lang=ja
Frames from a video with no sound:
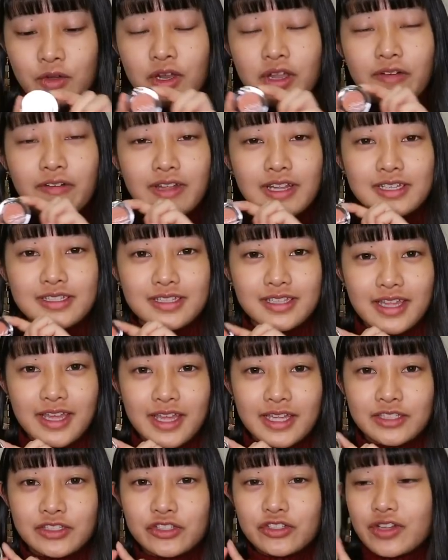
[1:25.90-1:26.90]
これはです
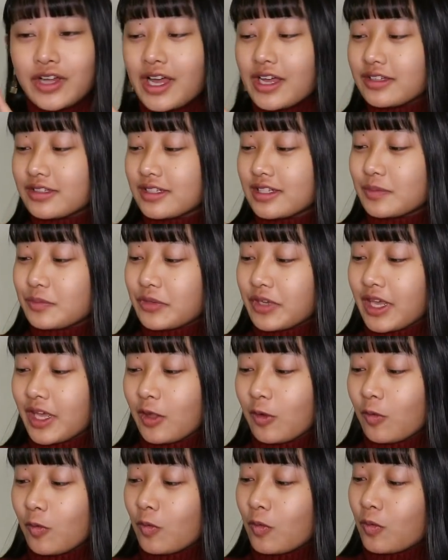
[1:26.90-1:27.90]
ね、エチュードハウスでも
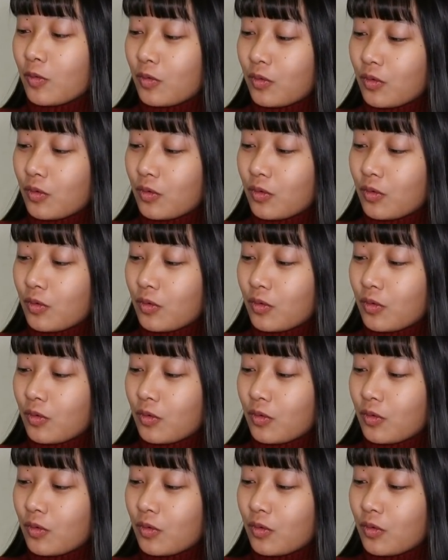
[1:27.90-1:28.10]
結構